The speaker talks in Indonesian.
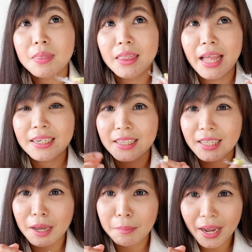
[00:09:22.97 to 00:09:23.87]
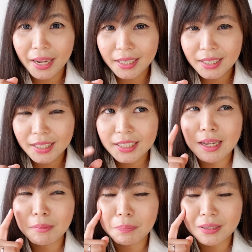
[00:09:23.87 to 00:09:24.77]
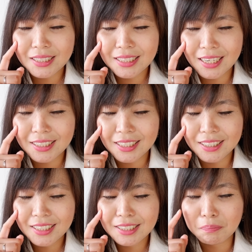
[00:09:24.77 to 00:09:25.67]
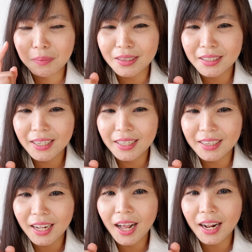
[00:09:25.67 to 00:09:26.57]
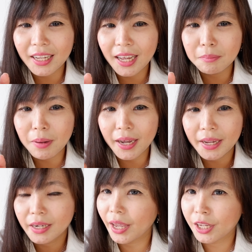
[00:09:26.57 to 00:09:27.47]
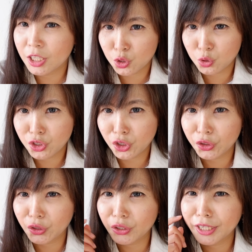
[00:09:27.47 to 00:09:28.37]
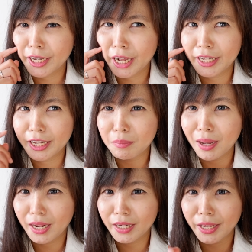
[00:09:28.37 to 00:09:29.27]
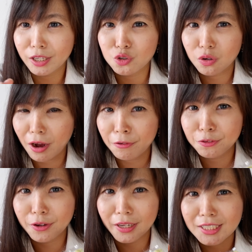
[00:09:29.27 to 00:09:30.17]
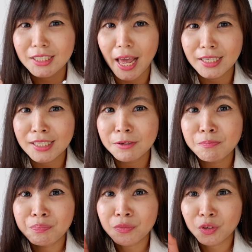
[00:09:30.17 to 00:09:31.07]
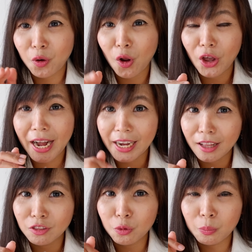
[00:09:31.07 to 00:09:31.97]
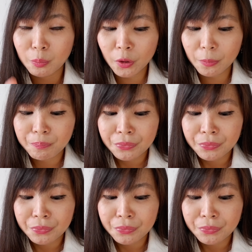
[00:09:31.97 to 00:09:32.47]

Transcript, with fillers: dan ketika makan ini sama persis rasanya seperti ketika kalian makan keju contohnya kalian makan keju craft tuh yang slice tuh kalau kalian tumpuk